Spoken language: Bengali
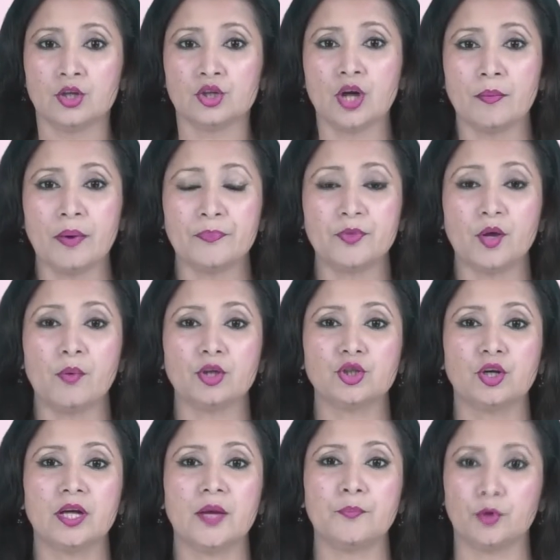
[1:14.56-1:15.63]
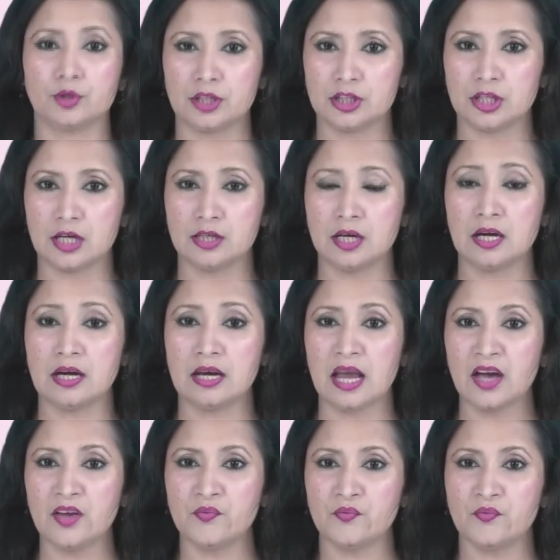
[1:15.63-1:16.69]
সমাপ্ত বছরে প্রতিষ্ঠানটির
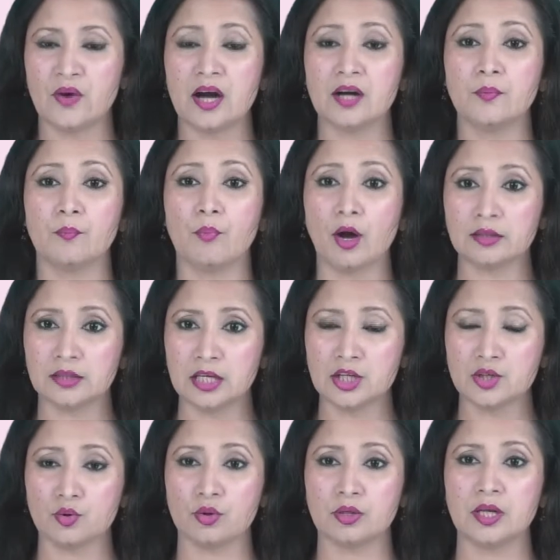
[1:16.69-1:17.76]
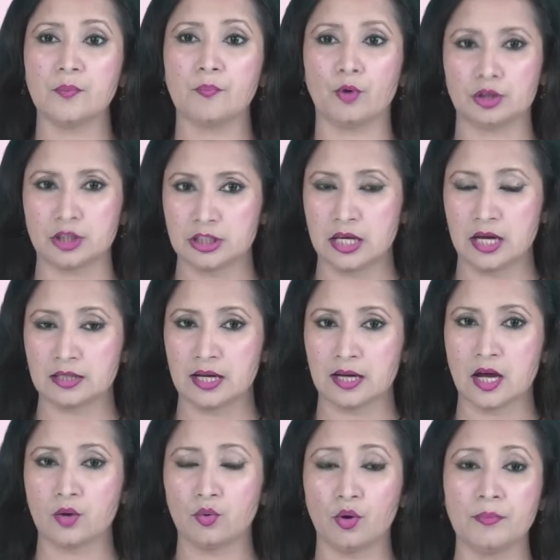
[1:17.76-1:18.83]
লাইফ ফান্ড পঁয়তাল্লিশ কোটি পঁচিশ লাখ
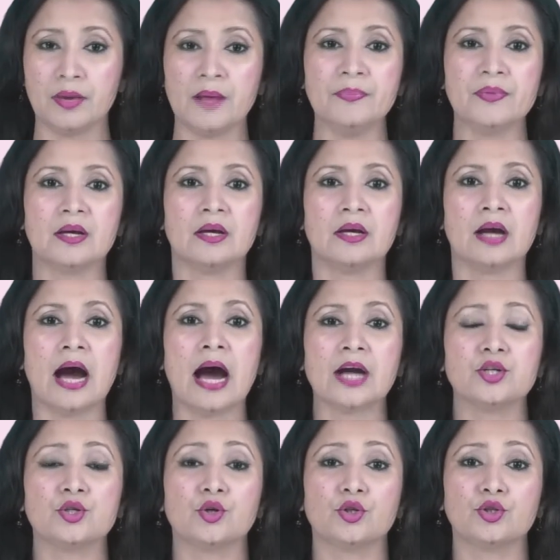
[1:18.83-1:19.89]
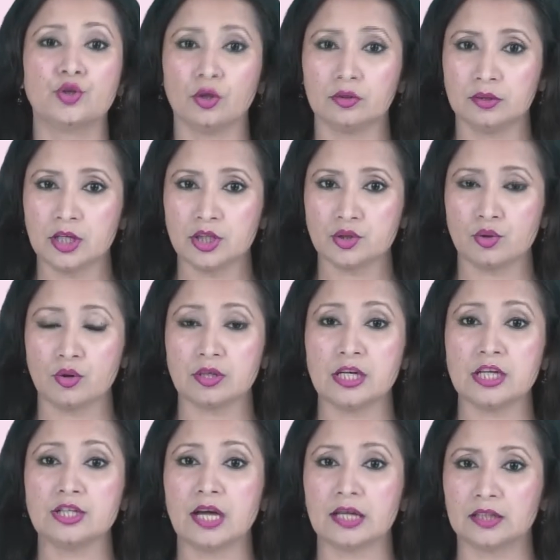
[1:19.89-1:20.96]
টাকা কমে আটশো ছত্রিশ কোটি
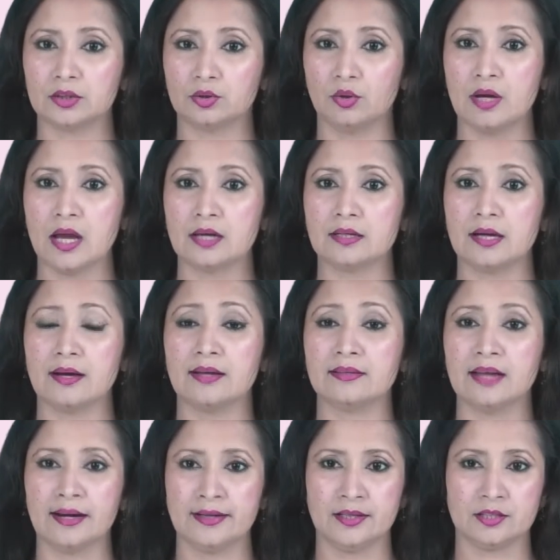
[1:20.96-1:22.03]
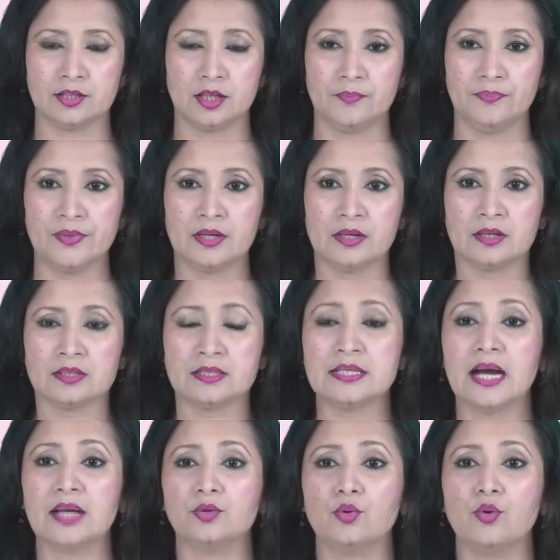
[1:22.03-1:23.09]
সাতাত্তর লাখ টাকায় দাঁড়িয়েছে
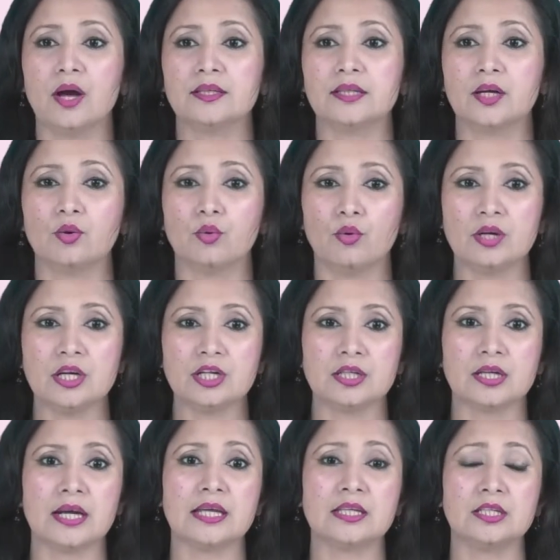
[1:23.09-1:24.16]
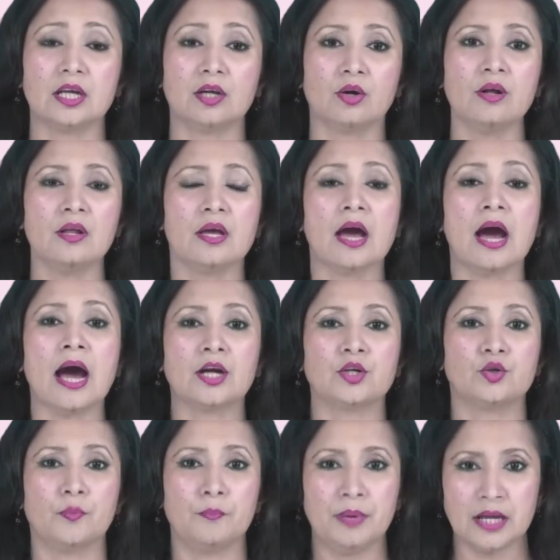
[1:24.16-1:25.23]
যা দু সালে ছিল
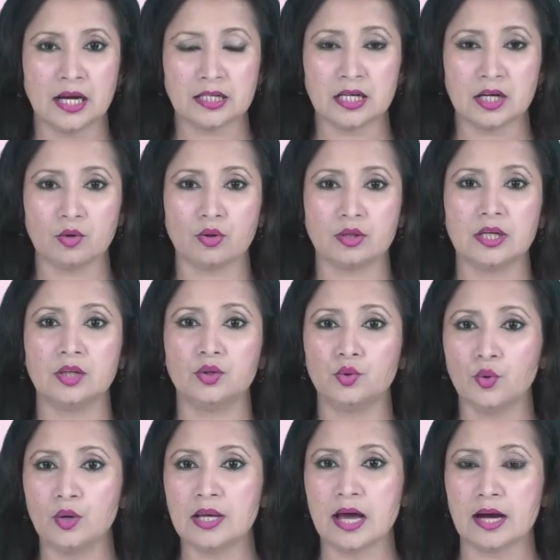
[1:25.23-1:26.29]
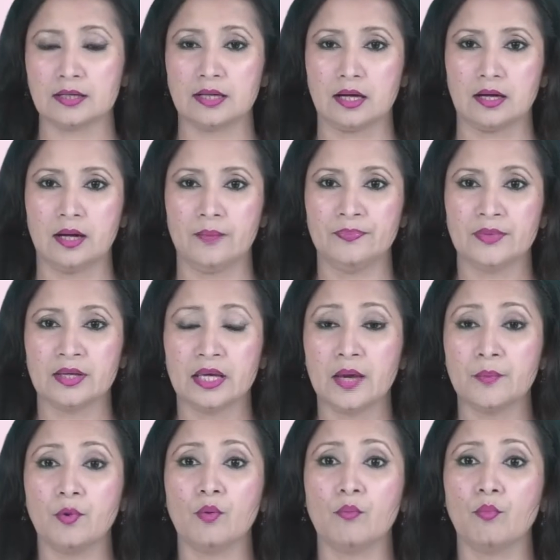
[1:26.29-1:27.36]
আটশো বিরাশি কোটি দুই লাখ টাকা
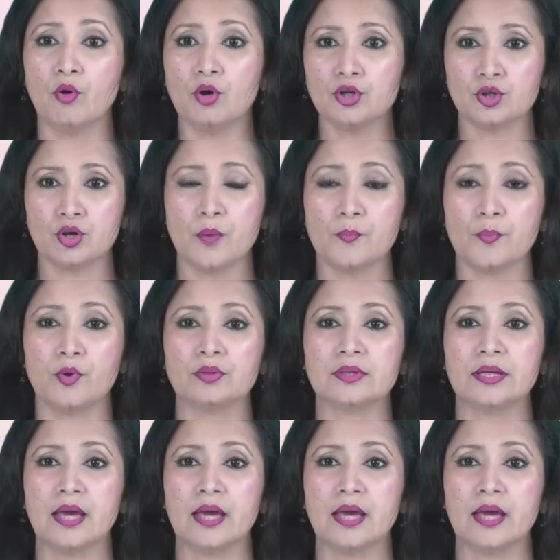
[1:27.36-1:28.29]
এবং মোট সম্পদ